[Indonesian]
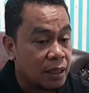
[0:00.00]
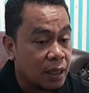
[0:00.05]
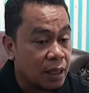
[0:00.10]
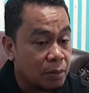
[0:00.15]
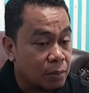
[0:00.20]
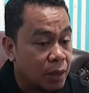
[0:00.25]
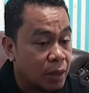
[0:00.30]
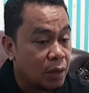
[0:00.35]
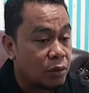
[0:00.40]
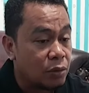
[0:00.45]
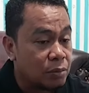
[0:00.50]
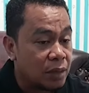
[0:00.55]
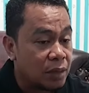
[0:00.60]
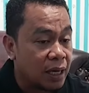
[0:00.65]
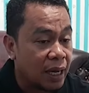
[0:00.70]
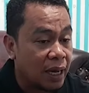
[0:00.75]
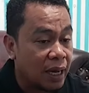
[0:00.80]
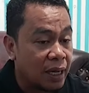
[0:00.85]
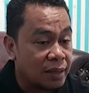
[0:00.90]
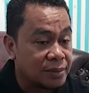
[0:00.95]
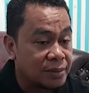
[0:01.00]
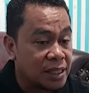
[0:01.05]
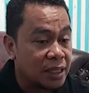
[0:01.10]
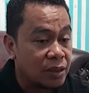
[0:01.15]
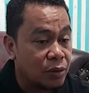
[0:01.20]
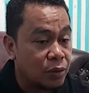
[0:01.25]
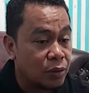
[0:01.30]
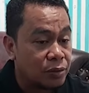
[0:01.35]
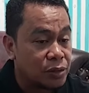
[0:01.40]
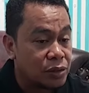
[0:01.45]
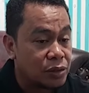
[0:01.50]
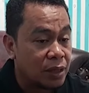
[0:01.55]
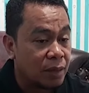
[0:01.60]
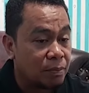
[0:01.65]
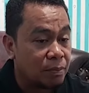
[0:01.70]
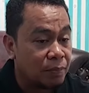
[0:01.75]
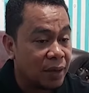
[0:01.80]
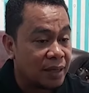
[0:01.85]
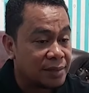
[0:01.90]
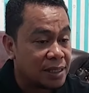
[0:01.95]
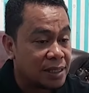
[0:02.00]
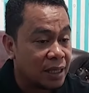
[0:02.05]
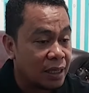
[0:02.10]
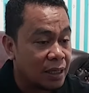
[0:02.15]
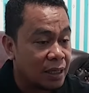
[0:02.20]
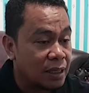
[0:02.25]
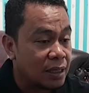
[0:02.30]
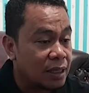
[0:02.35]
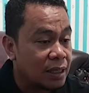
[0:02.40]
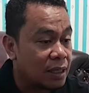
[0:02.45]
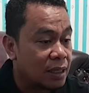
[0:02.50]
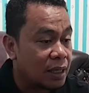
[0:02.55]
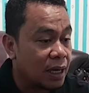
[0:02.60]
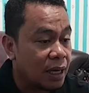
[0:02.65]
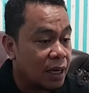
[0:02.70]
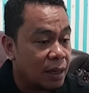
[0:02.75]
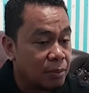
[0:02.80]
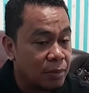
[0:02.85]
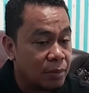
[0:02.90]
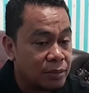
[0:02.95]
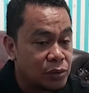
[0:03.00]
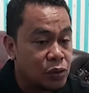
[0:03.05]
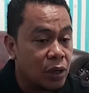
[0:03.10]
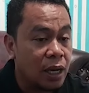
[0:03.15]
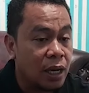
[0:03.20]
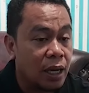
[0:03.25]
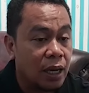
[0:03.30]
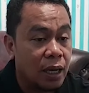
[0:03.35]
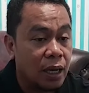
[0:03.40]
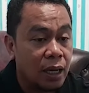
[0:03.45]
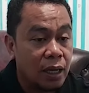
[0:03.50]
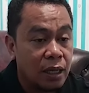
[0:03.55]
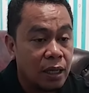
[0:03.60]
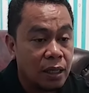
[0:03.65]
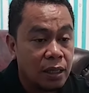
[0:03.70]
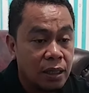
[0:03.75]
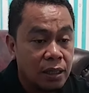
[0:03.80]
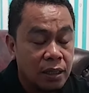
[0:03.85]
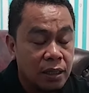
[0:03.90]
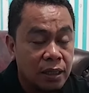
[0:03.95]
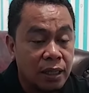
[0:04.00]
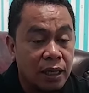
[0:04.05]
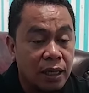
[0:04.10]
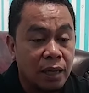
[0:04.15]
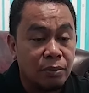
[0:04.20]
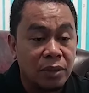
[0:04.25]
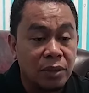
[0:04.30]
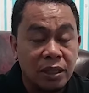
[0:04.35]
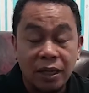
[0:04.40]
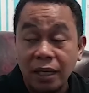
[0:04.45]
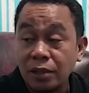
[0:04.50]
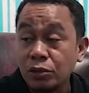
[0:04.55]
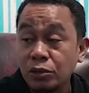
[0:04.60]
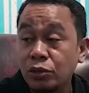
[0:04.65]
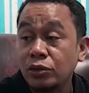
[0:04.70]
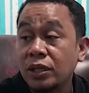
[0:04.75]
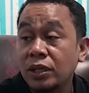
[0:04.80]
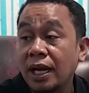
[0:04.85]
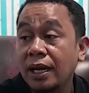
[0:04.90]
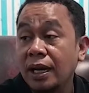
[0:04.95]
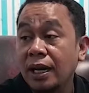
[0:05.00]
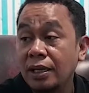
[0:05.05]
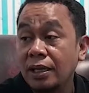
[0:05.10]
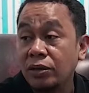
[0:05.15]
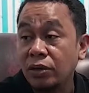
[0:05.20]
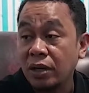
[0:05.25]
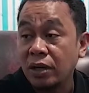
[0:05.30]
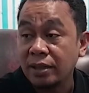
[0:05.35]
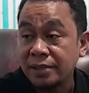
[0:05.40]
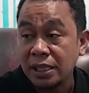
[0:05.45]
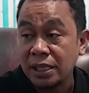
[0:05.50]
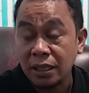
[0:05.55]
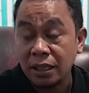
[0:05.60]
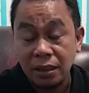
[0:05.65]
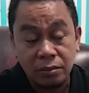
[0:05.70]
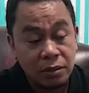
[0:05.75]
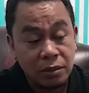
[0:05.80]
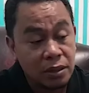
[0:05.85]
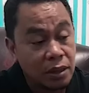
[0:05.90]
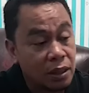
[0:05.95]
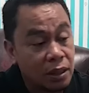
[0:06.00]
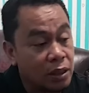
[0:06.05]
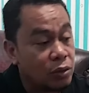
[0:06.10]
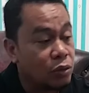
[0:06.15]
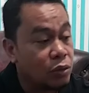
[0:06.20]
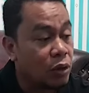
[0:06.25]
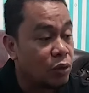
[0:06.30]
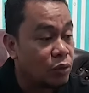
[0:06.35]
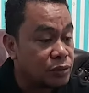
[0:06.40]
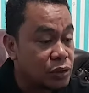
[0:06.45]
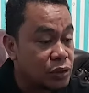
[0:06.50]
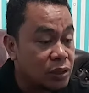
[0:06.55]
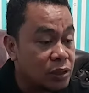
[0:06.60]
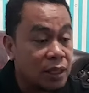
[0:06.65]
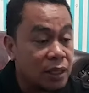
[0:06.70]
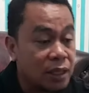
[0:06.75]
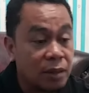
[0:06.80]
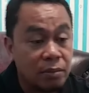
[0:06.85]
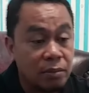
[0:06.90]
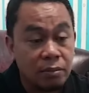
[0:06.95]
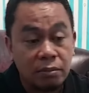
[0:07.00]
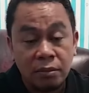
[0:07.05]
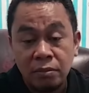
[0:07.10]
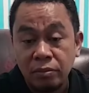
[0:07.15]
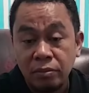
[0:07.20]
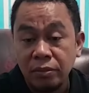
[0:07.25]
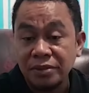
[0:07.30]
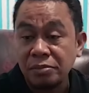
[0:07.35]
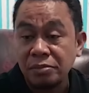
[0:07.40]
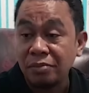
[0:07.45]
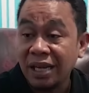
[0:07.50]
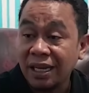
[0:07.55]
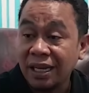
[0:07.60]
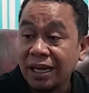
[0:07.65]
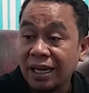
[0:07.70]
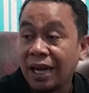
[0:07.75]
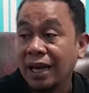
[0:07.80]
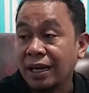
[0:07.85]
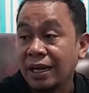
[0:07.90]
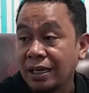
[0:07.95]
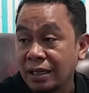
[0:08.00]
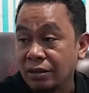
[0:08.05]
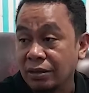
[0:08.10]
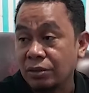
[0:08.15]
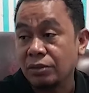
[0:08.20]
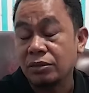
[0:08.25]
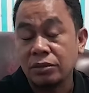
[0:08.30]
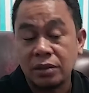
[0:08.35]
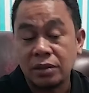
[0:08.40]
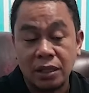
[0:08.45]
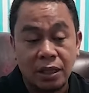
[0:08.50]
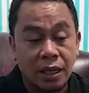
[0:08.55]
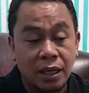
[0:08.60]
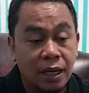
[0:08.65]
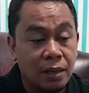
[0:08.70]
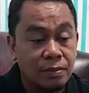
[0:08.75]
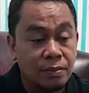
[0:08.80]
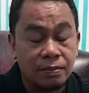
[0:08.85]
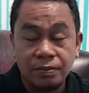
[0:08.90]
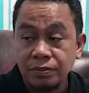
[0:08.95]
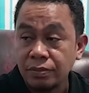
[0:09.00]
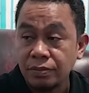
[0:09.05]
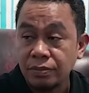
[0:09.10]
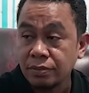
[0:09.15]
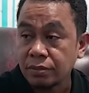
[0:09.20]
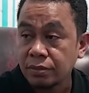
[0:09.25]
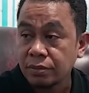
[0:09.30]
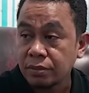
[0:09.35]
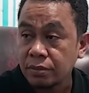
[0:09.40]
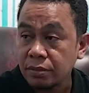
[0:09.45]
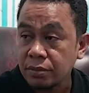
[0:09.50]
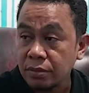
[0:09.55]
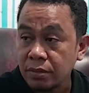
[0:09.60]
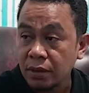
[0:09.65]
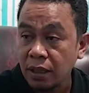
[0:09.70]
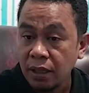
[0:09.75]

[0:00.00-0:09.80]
kita tidak mau menarik urusan partai ini ke dalam ruang dinamika kesultanan itu karena ini menjadi dua urusan yang berbeda gitu sehingga berapa nama itu